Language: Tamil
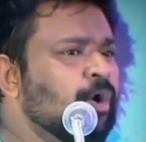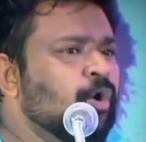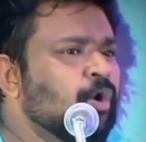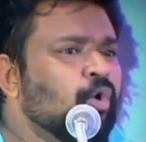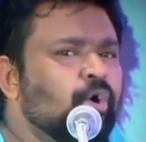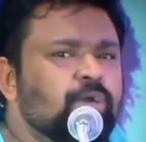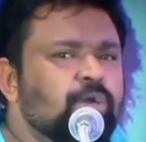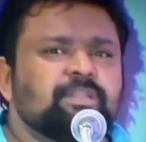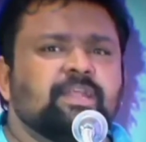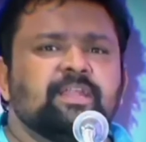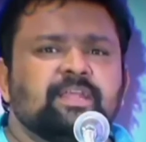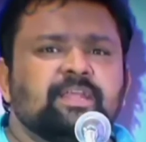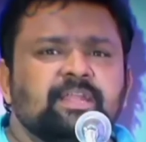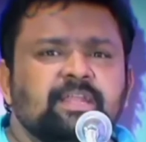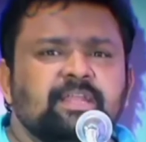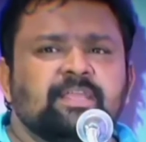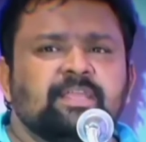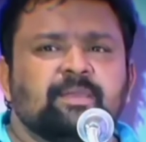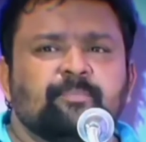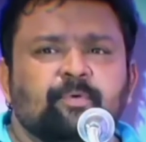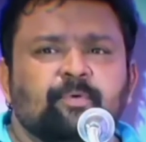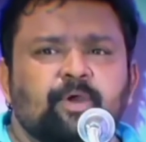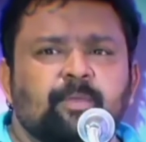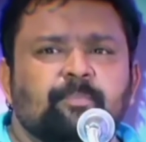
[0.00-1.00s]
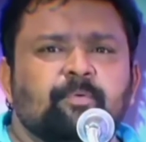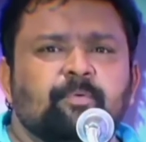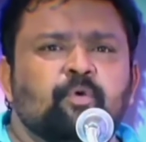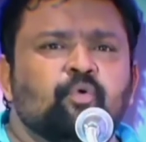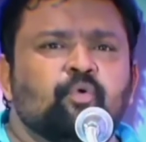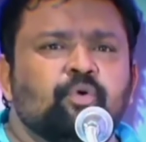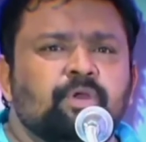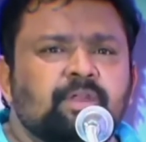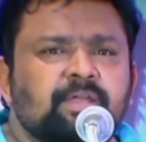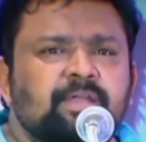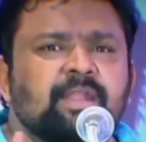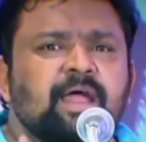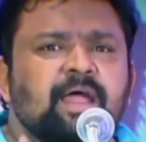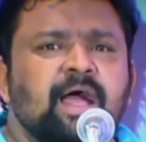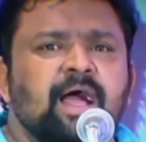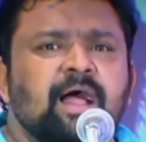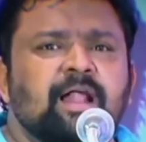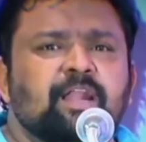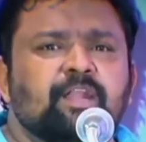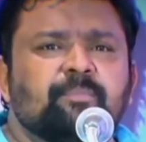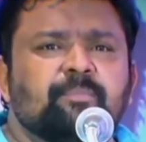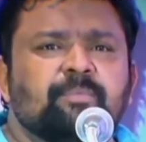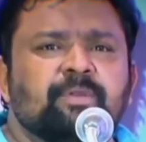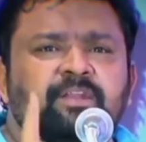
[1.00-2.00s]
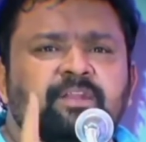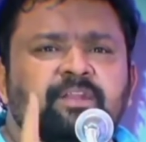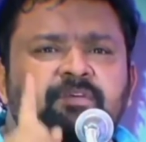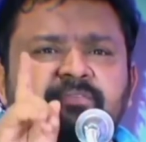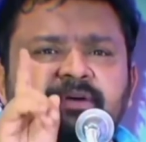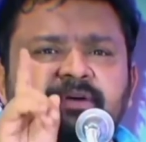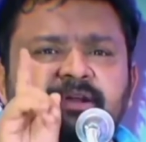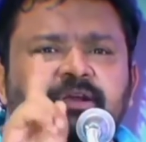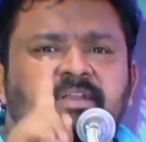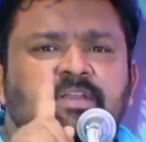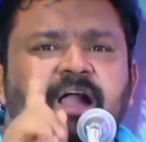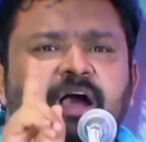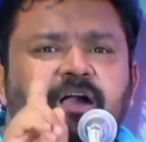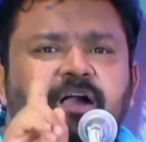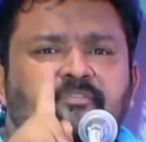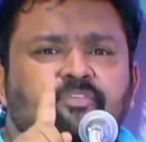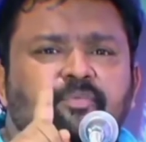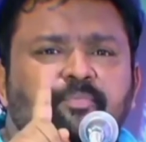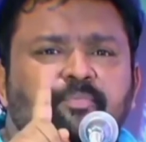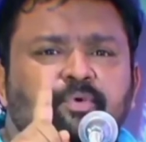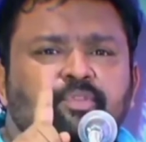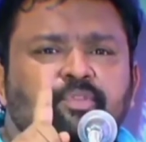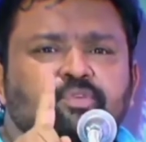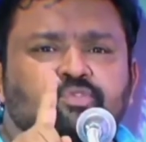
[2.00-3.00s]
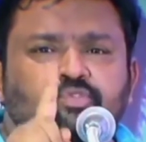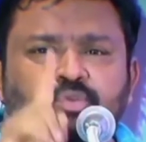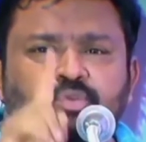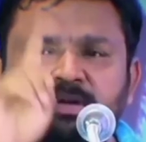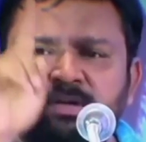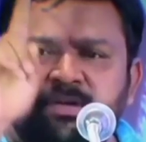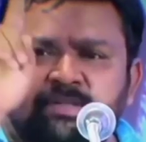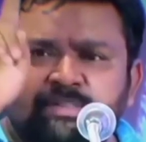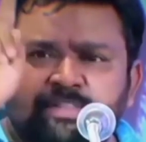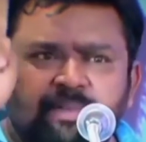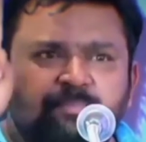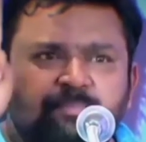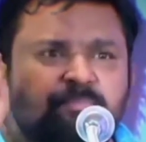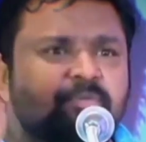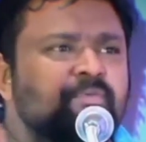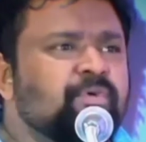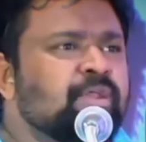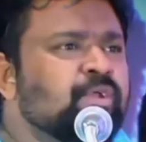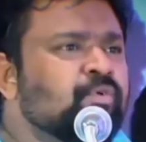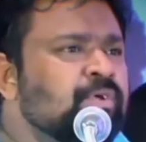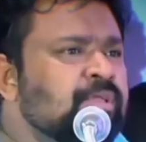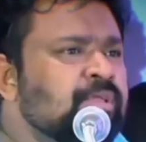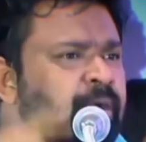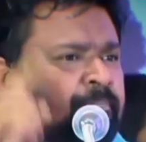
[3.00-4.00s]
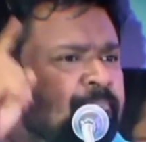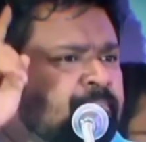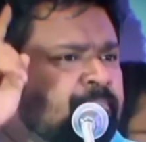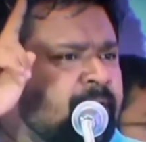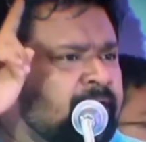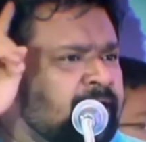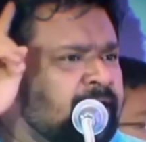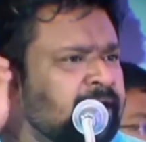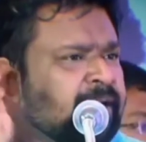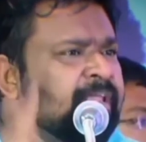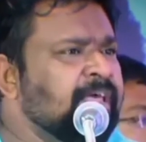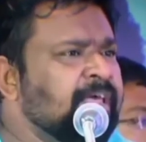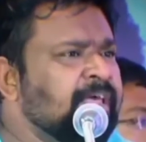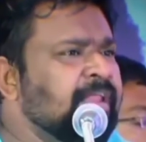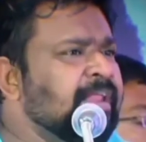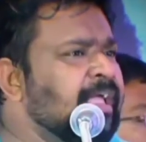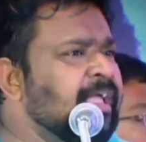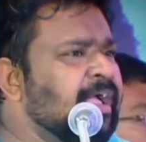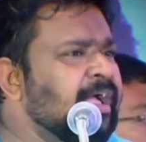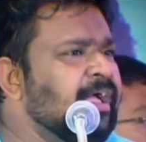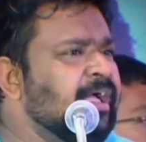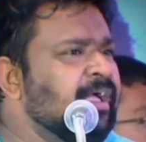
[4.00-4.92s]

ஹோட்டலுக்கு நீங்கள் போகிறப்ப உங்களுக்கெல்லாம் ஆர்டர் பண்ணிவிட்டு வெறும் காஃபி போதுன்னு சொல்லிட்டு திரும்பி வரக்கூடிய அப்பாக்கள் நிறையா